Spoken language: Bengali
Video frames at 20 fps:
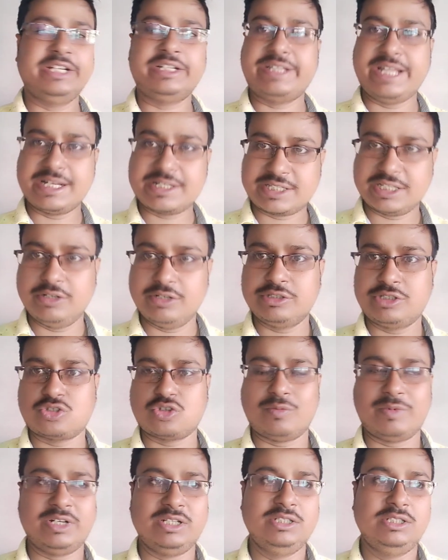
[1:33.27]
টিকিট ক্যান্সেল
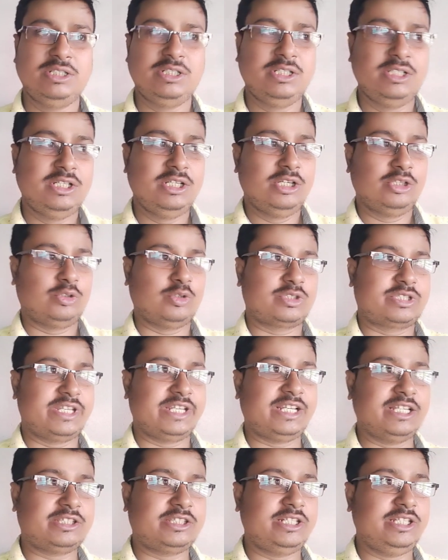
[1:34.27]
হয়েছে সবার তো
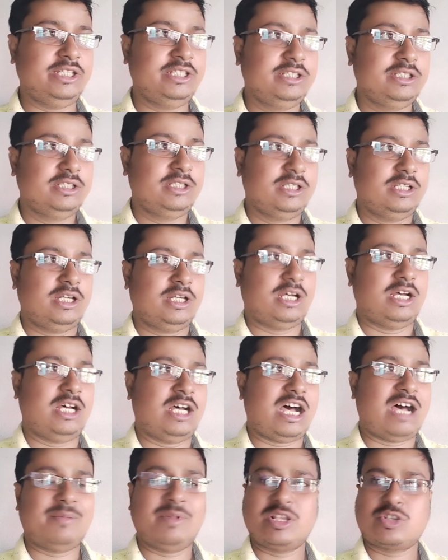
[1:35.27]
সেক্ষেত্রে
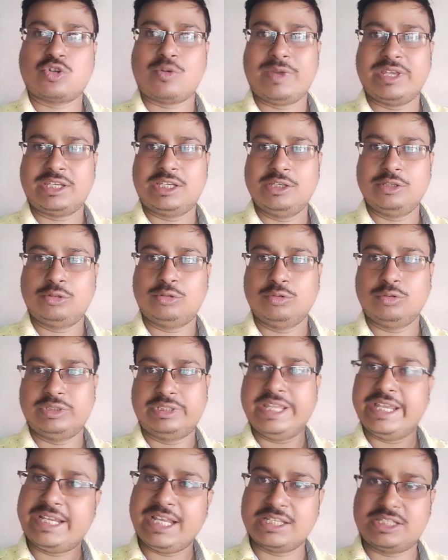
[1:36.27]
আমরা সবাই কিন্তু
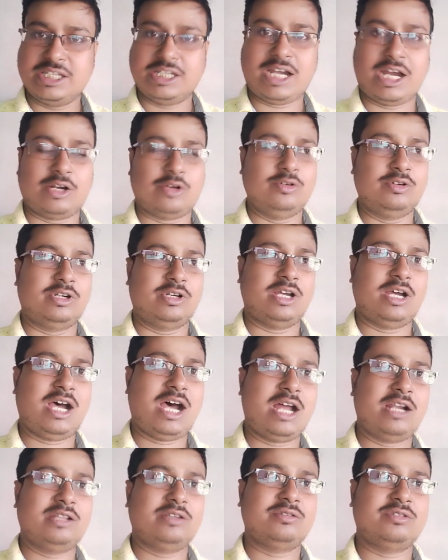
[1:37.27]
দেখেছি কারণটা
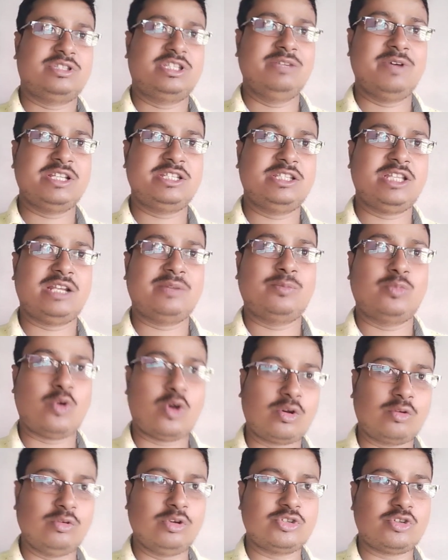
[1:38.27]
আর শিবাজিদার
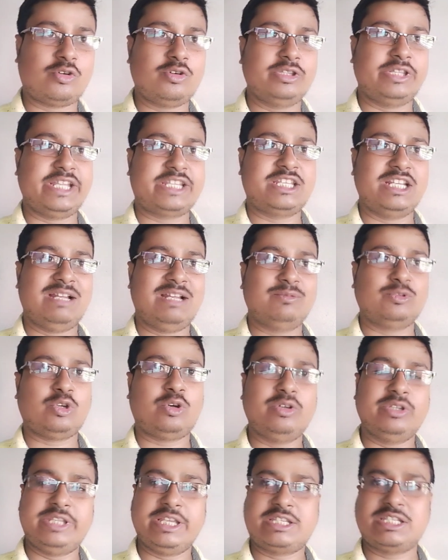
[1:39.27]
ব্লগগুলো যখন দেখছিলাম
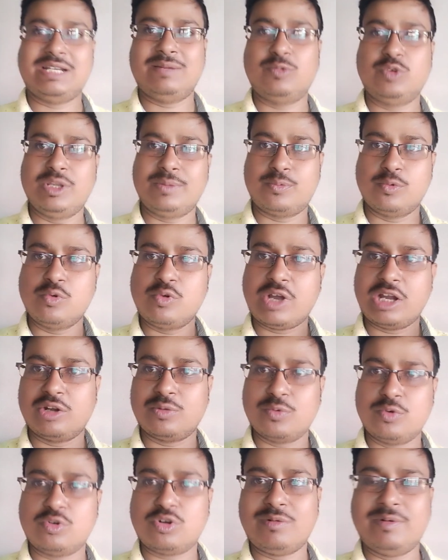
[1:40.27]
তখন দেখছিলাম উনি
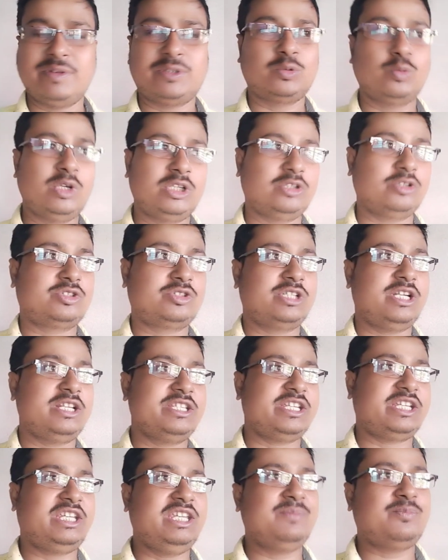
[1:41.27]
পুঙ্খানুপুঙ্খভাবে তুলে
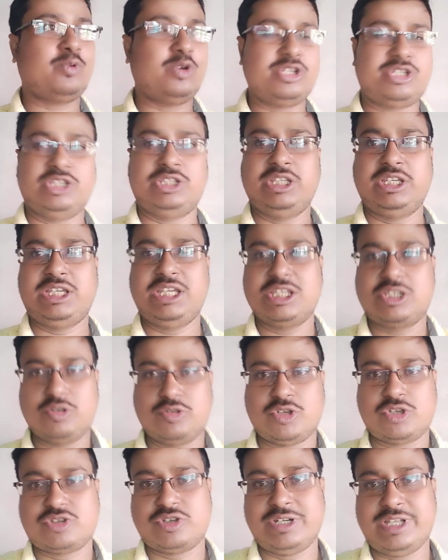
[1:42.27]
ধরছিলেন যে কী পরিস্থিতি কী
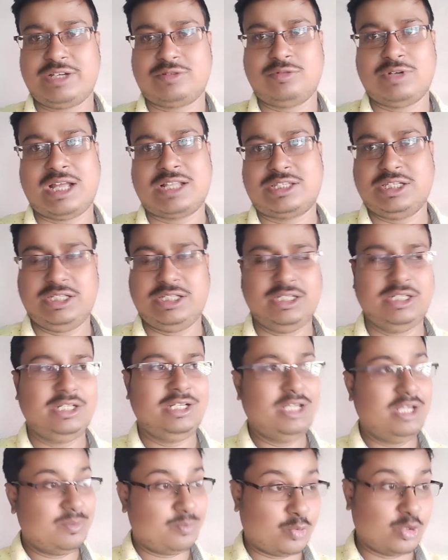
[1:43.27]
সিচুয়েশনে এখন আছে
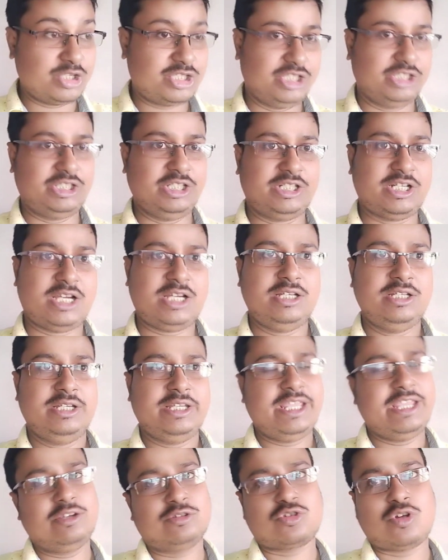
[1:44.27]
পরিস্থিতিটা
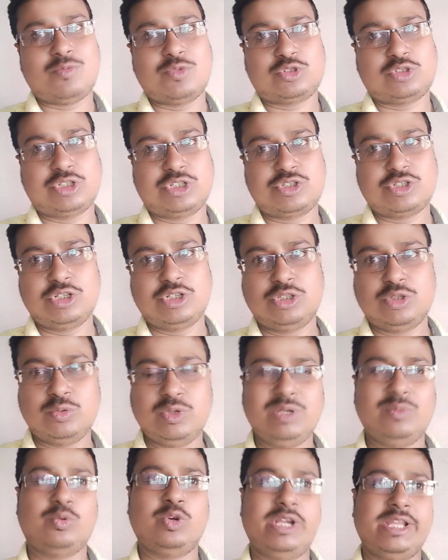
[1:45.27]
এই সমস্ত কিছু কিন্তু
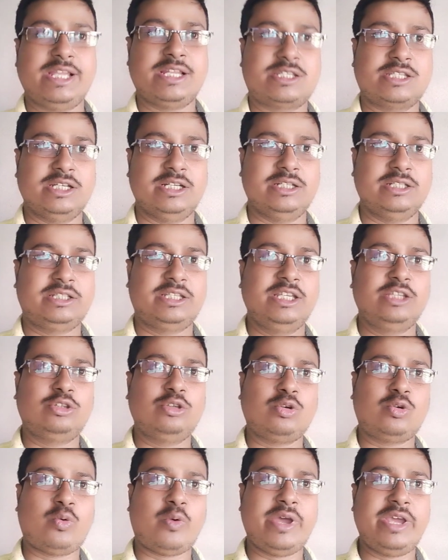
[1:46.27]
উনি বলে যাচ্ছিলেন
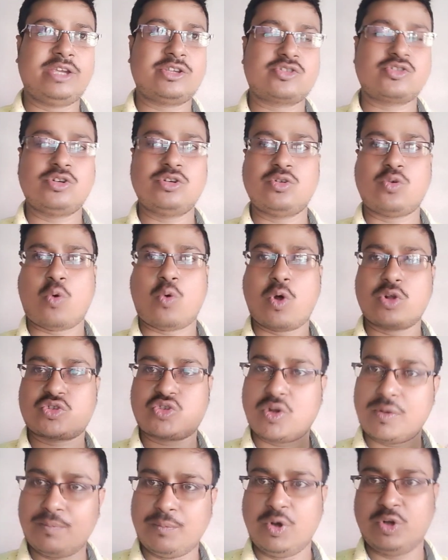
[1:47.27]
কিন্তু কয়েকজন
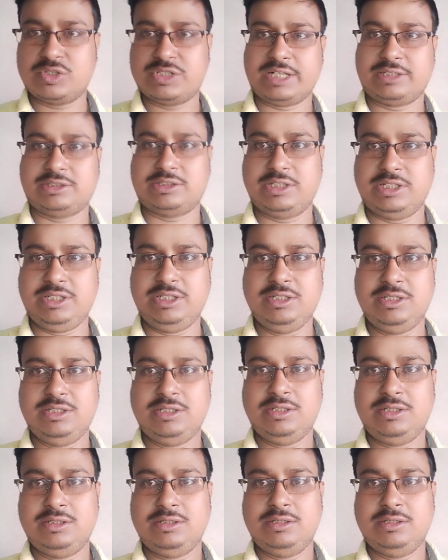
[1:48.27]
অসভ্য যাত্রী